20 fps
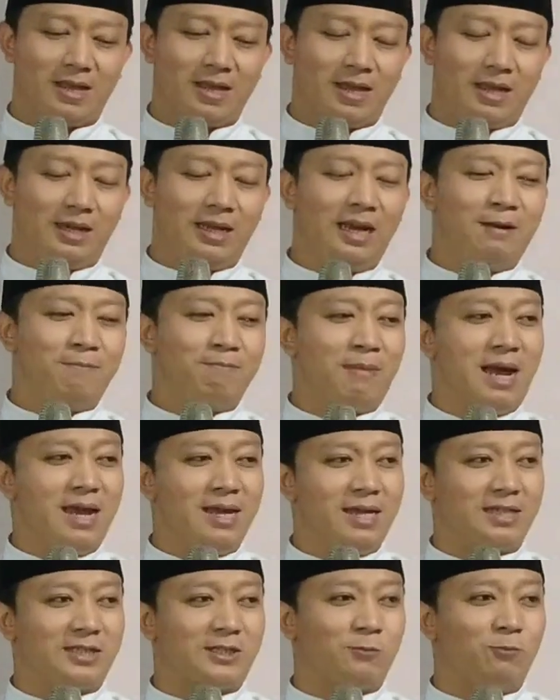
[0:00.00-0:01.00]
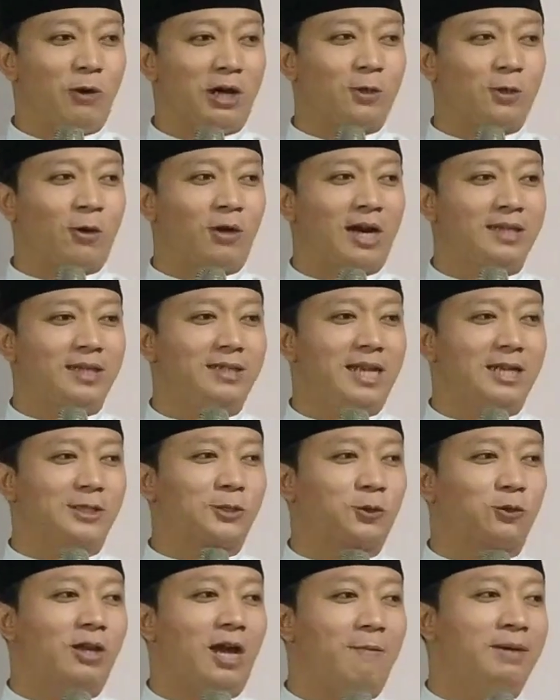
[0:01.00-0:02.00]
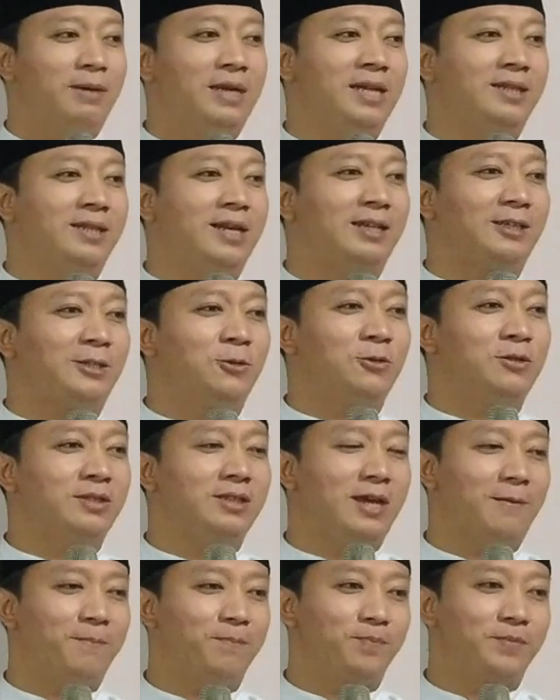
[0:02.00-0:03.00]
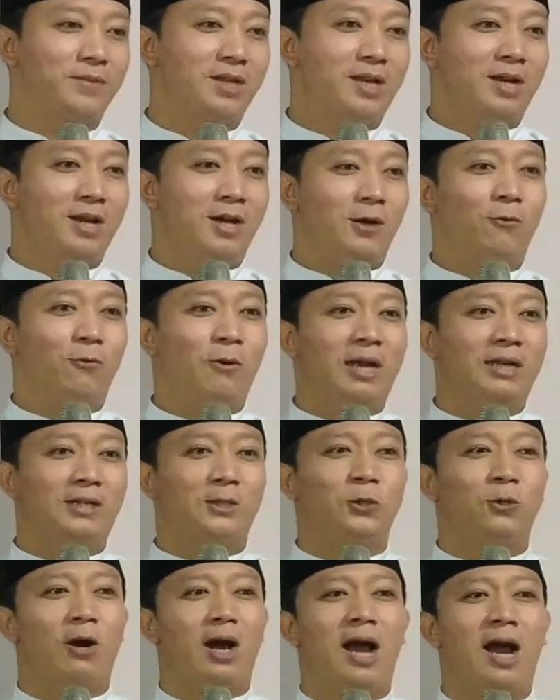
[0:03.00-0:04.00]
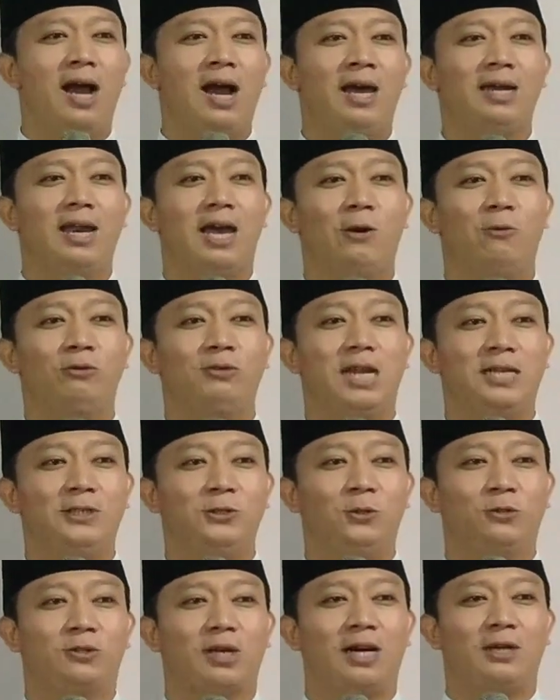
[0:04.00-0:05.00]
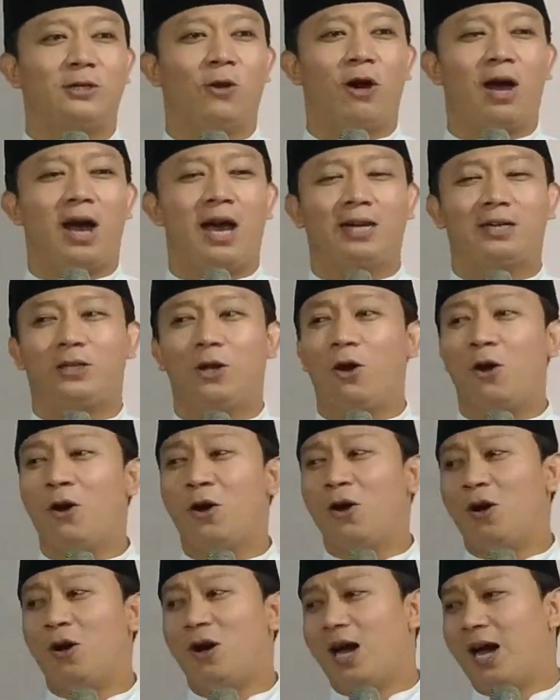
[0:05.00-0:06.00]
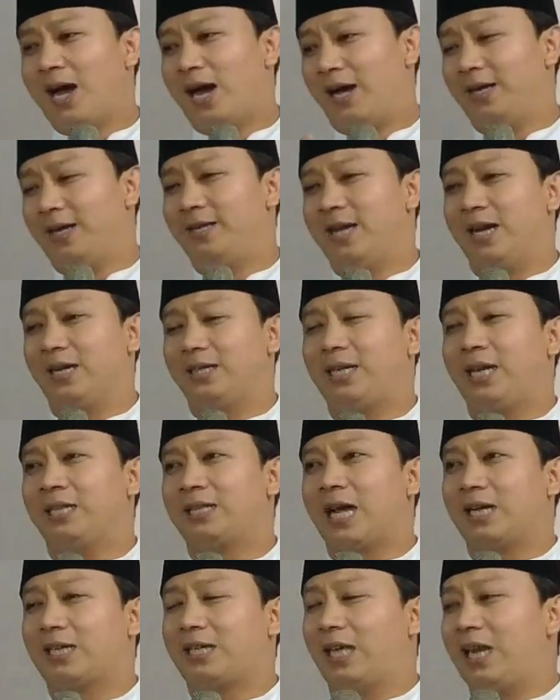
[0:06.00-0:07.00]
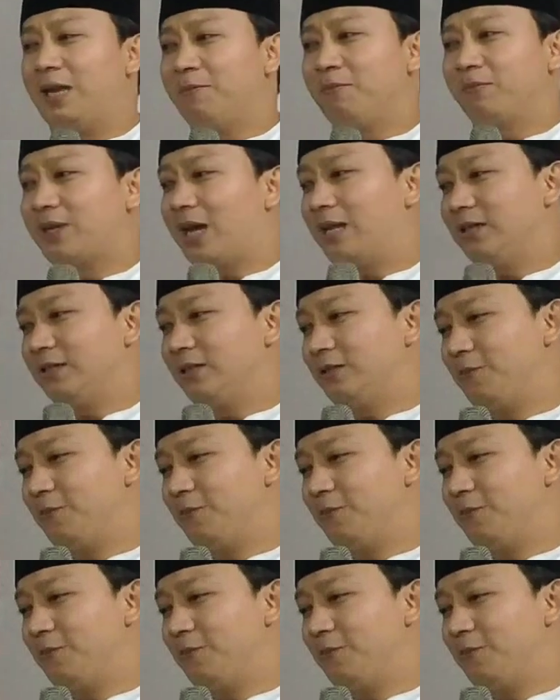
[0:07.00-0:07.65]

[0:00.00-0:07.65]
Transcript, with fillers: lil mait buat orang yang sudah meninggal dunia wa doa dan juga doa-doa yang kita kirimkan